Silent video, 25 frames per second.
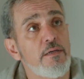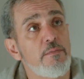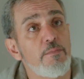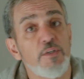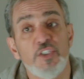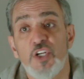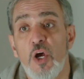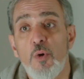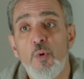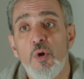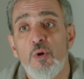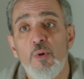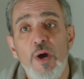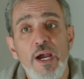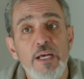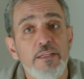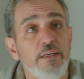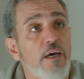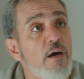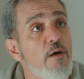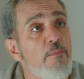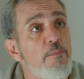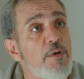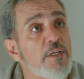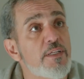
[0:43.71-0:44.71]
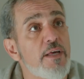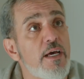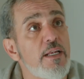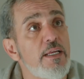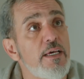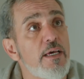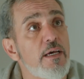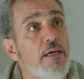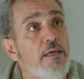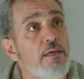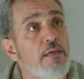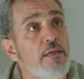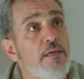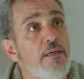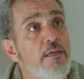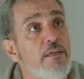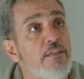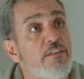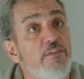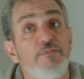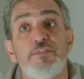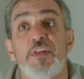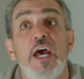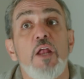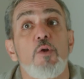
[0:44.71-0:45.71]
مش أول واحد يخبط عليها
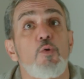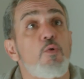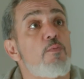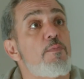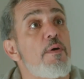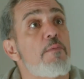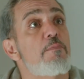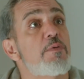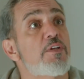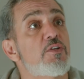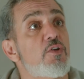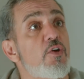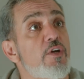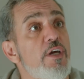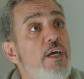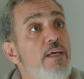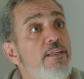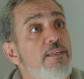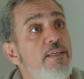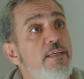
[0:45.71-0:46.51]
تفتح له الباب بالطريقة